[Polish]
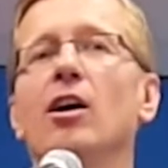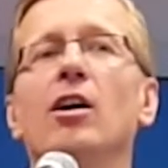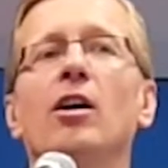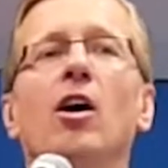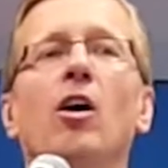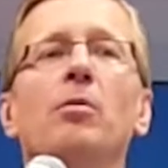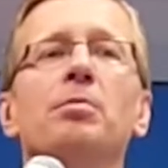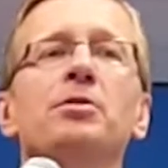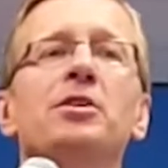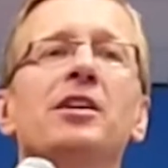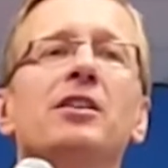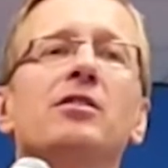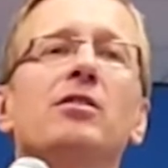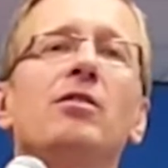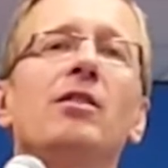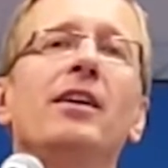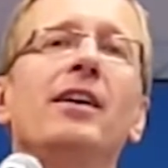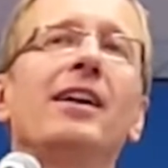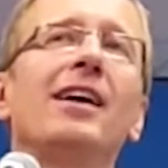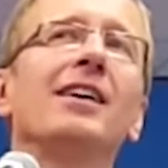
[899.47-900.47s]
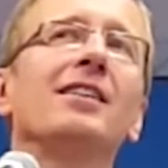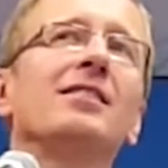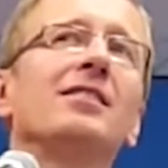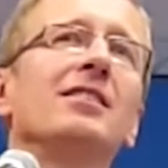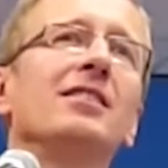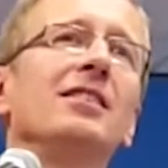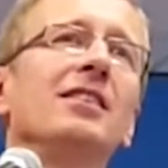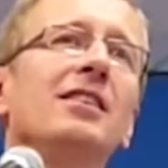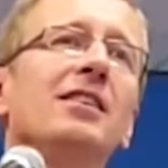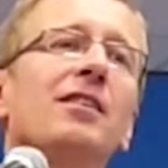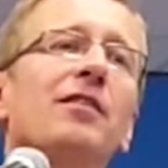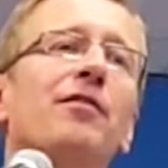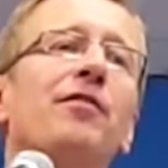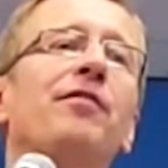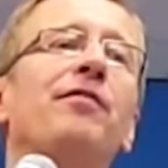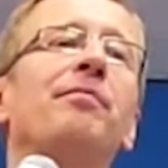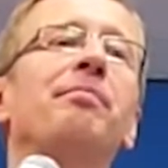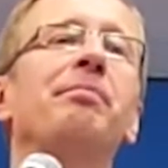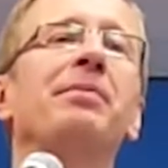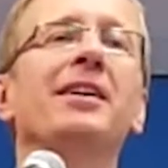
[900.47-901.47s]
E, obszar tolerancji
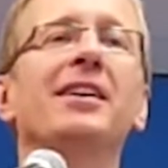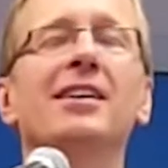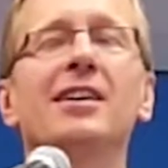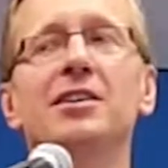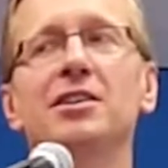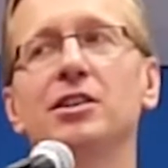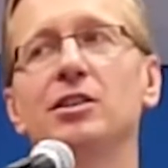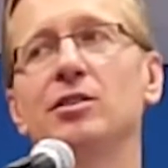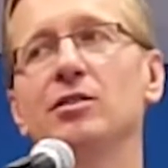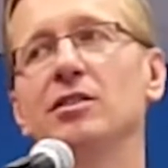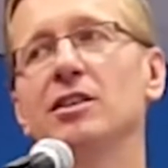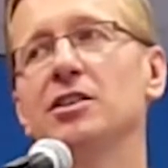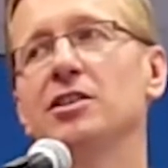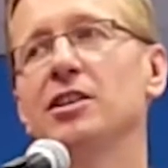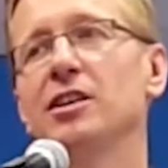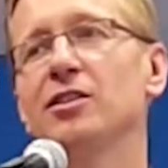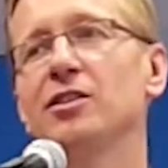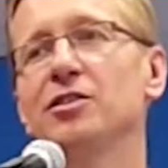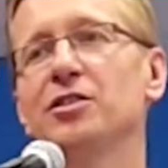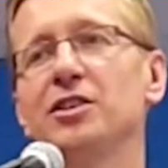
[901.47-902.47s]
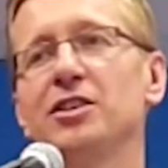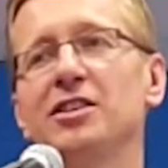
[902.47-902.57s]
wpycha się do naszego